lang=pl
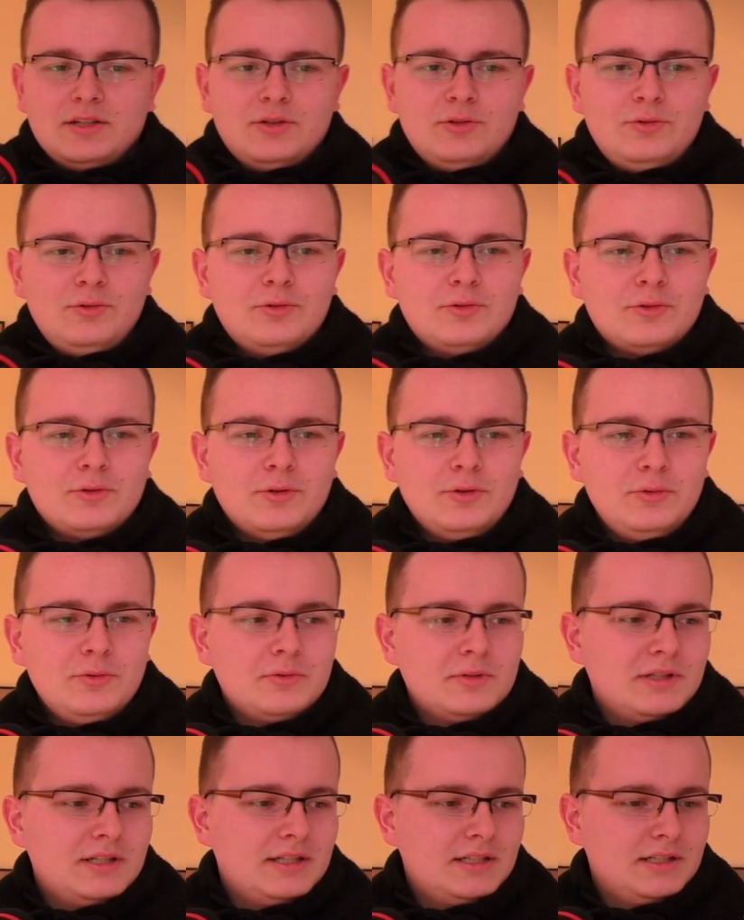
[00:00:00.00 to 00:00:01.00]
Hu, hu,
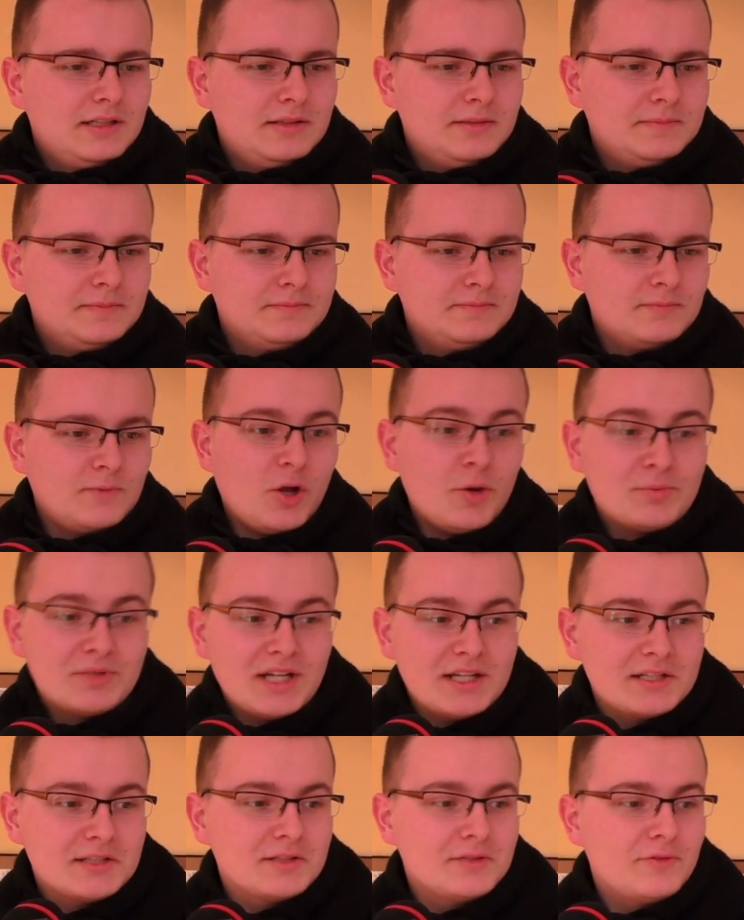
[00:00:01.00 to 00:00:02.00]
hu.
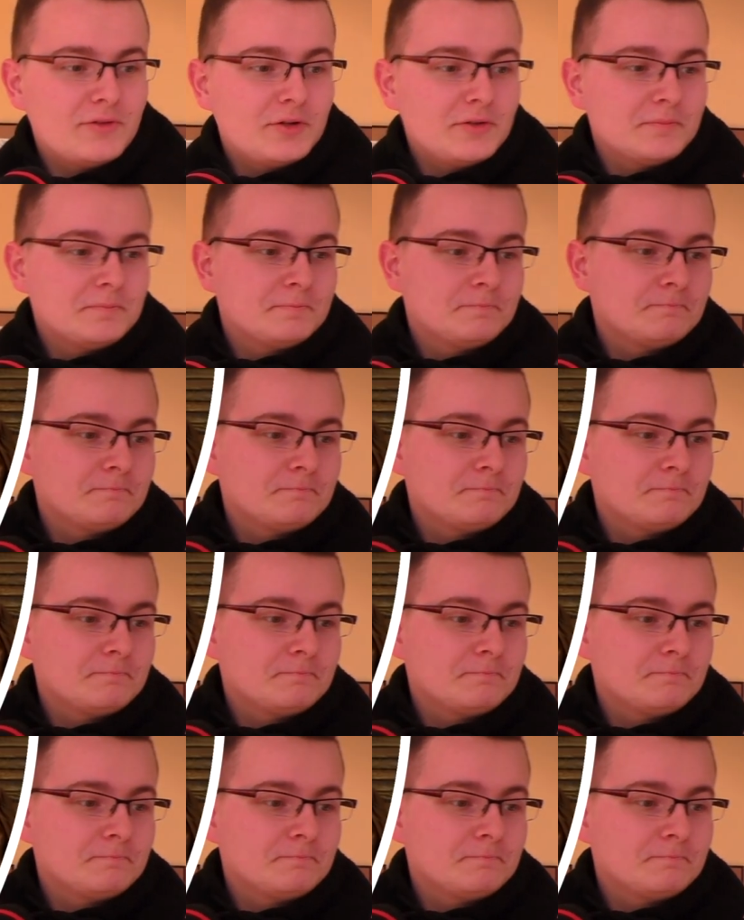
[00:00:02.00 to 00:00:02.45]
Obżarstwo.